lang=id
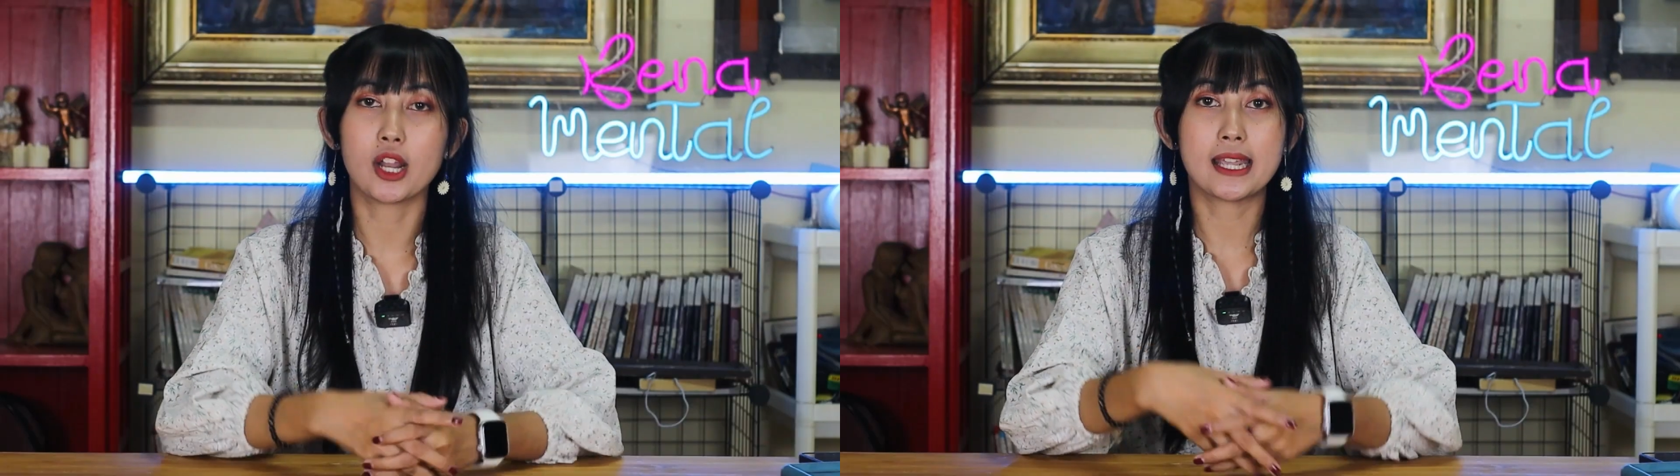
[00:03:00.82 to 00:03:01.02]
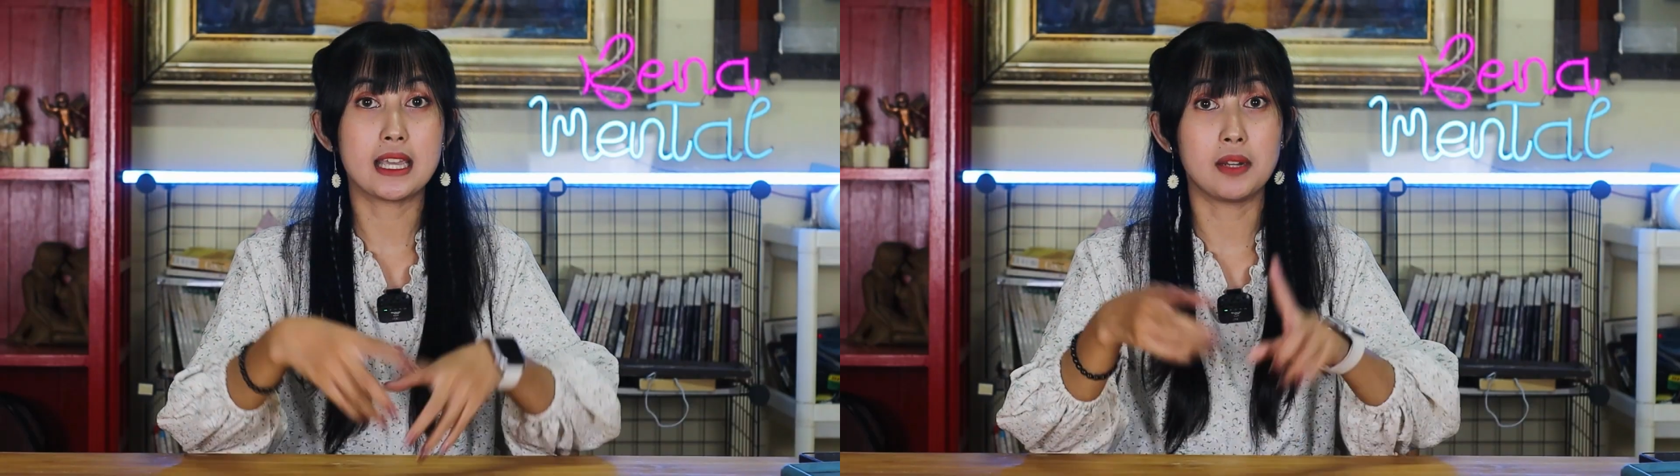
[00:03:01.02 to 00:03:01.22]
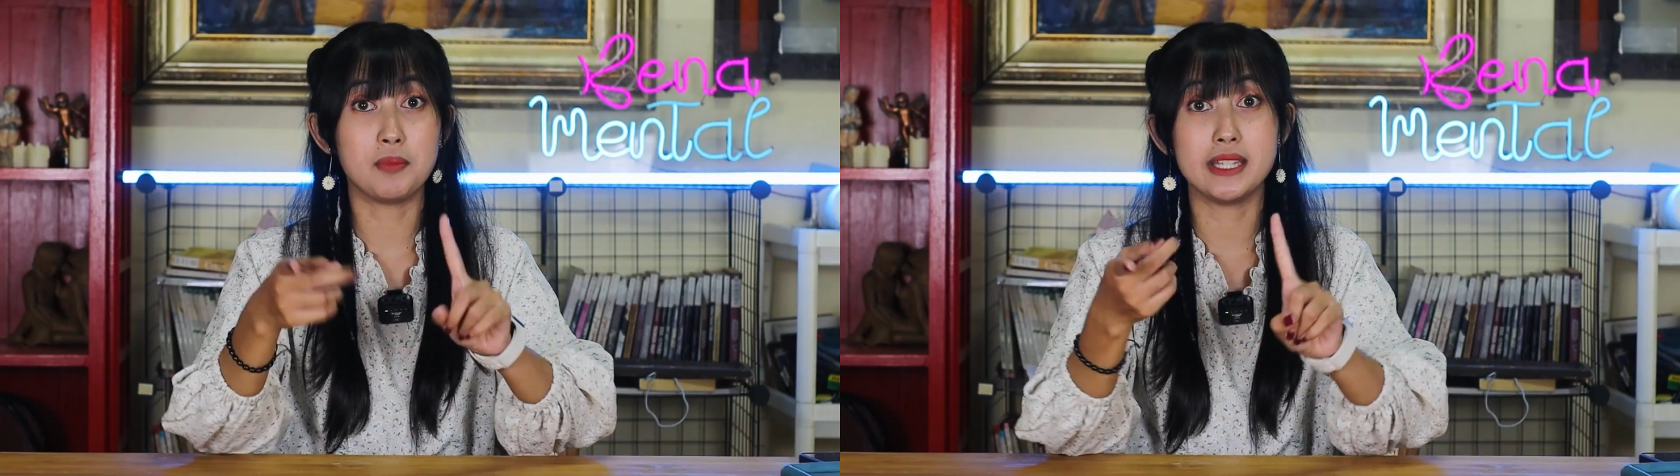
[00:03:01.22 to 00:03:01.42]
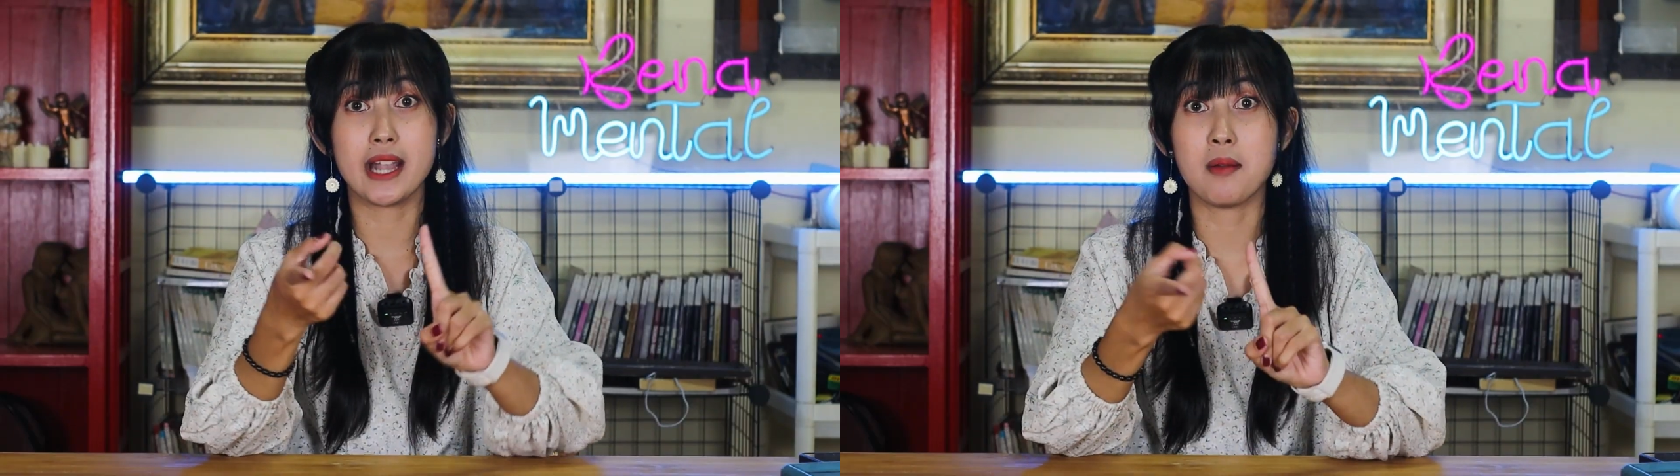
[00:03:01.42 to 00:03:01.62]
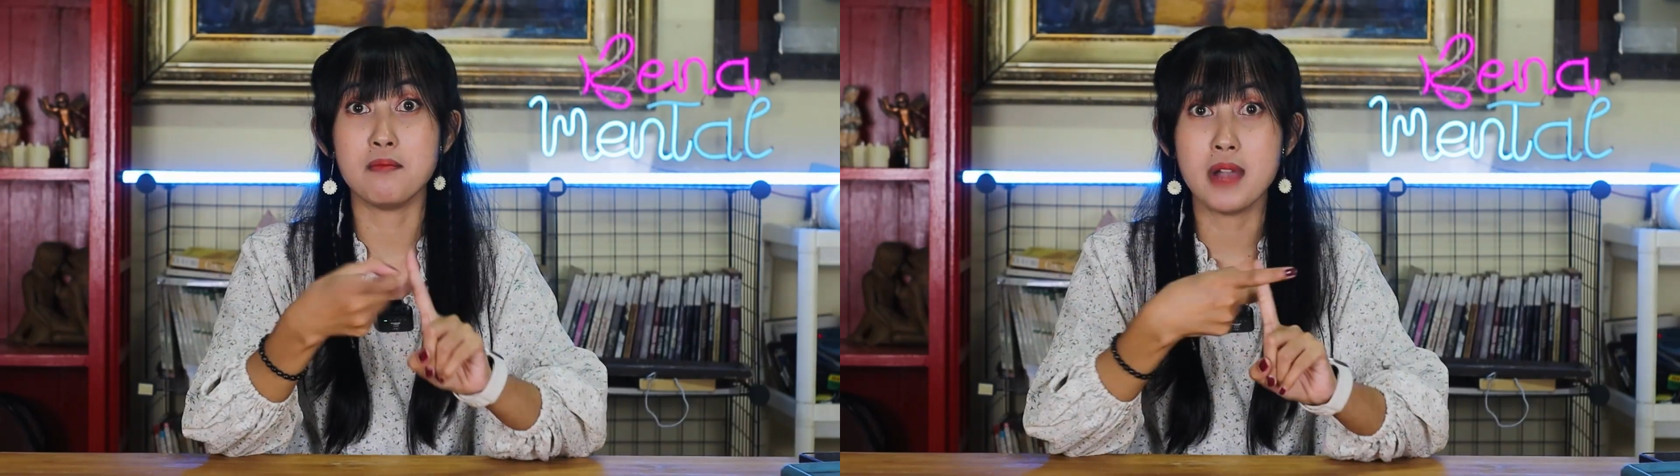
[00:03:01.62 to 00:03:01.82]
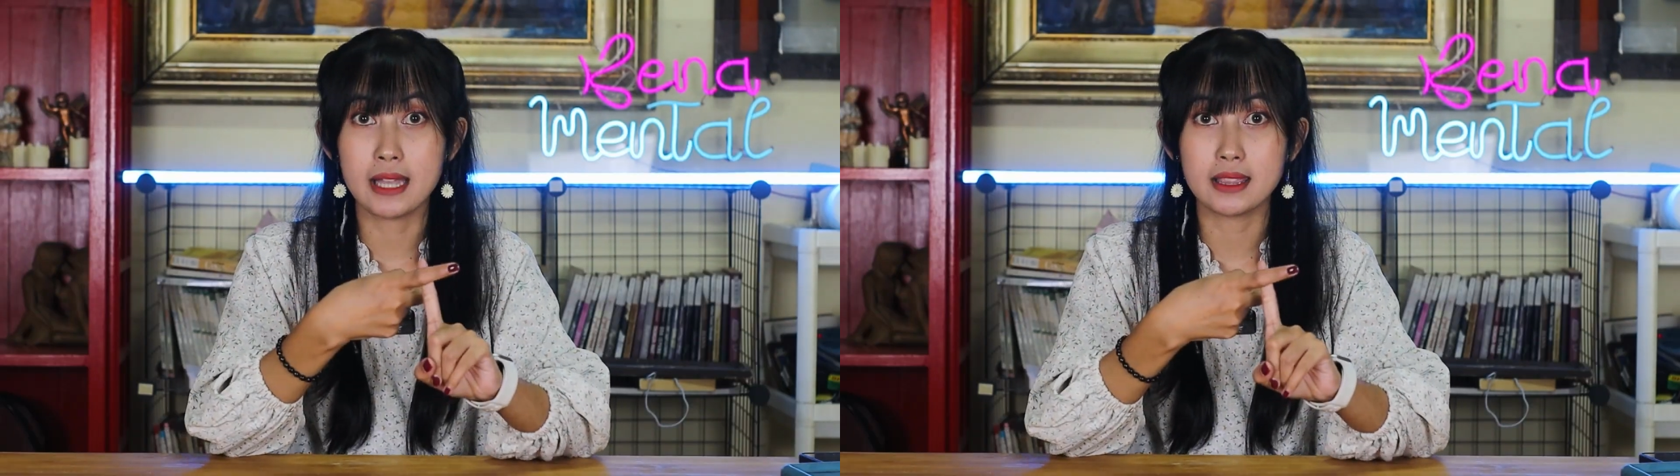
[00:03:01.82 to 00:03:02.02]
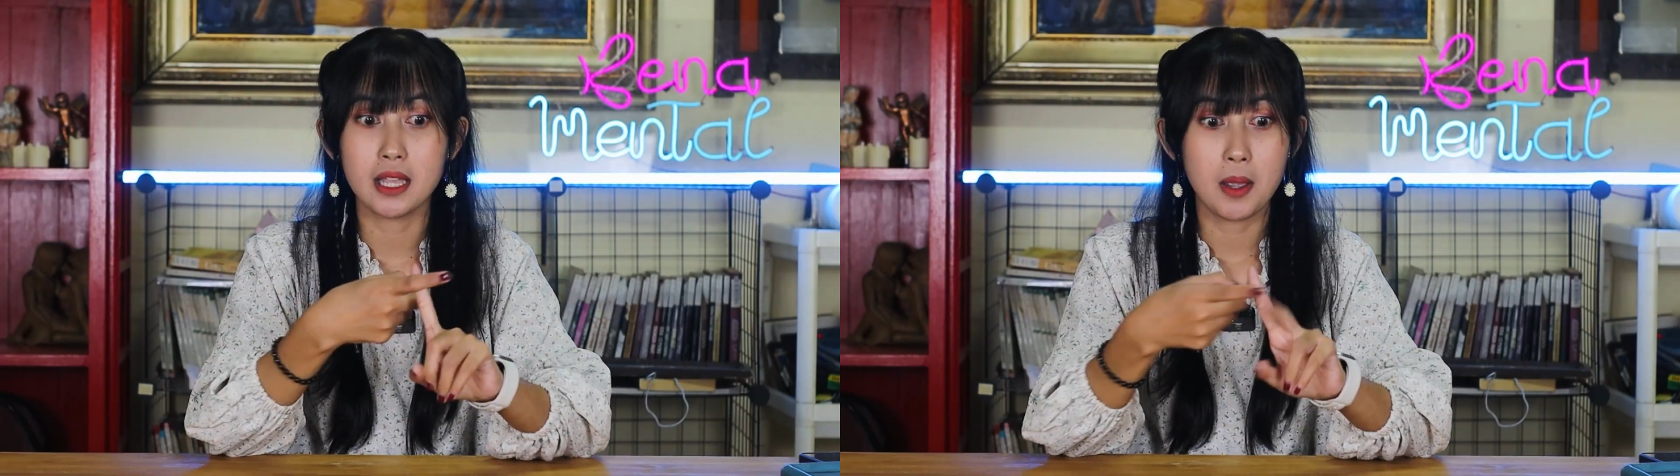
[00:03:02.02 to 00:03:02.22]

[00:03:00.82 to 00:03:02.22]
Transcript: mulai dari pejabat,